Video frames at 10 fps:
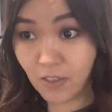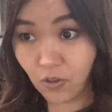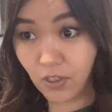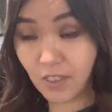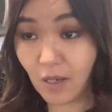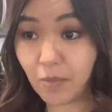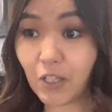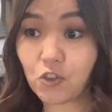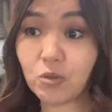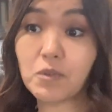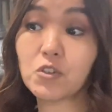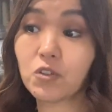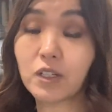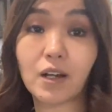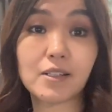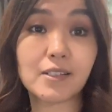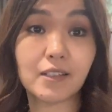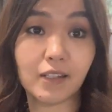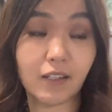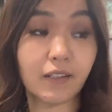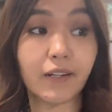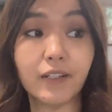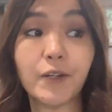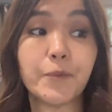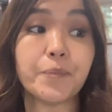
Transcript: то есть там должно быть все на костре, да,